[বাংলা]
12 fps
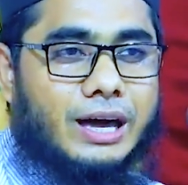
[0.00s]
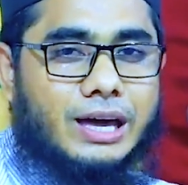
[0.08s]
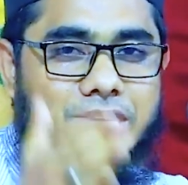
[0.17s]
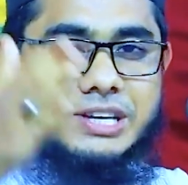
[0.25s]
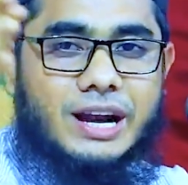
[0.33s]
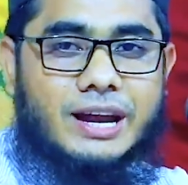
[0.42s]

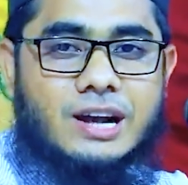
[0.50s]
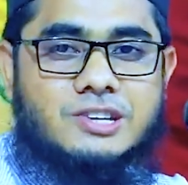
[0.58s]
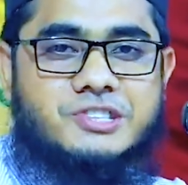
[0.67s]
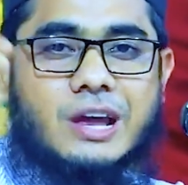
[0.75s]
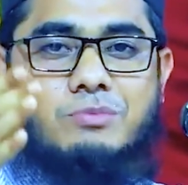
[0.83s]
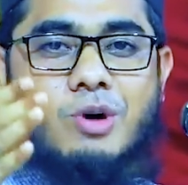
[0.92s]
আগে ছিলেন
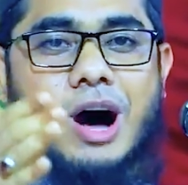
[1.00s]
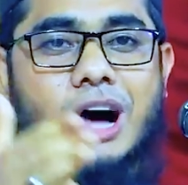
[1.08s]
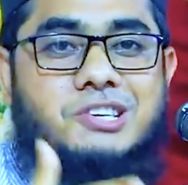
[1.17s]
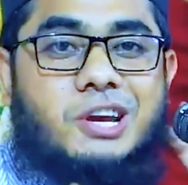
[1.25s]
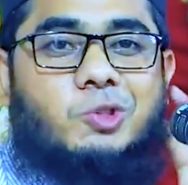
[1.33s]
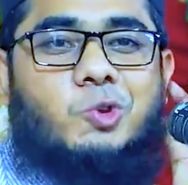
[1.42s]
আনসার
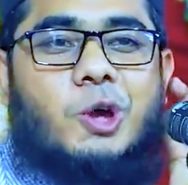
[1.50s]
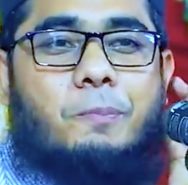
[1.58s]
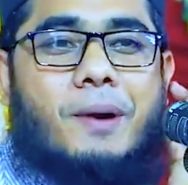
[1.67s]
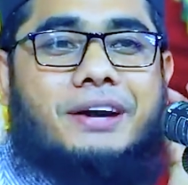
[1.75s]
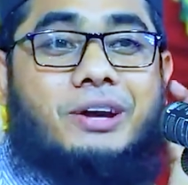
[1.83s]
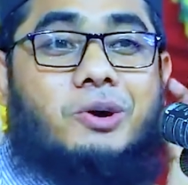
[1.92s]
মহাজির দুই
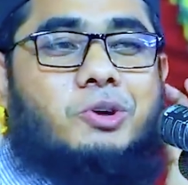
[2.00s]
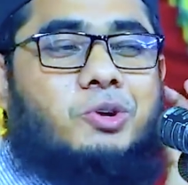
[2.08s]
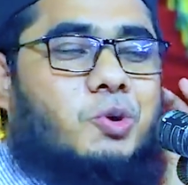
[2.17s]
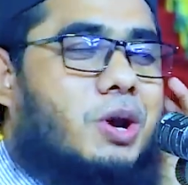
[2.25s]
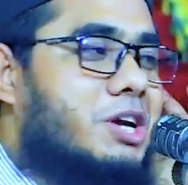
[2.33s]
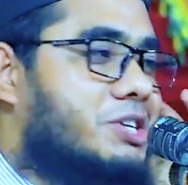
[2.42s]
পাঠ এখন
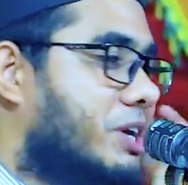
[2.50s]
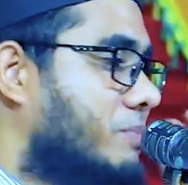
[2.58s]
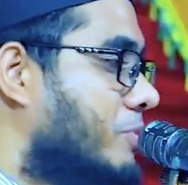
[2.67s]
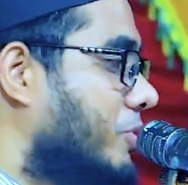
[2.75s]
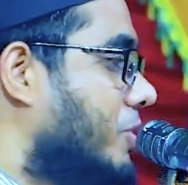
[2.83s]
কোরাইশের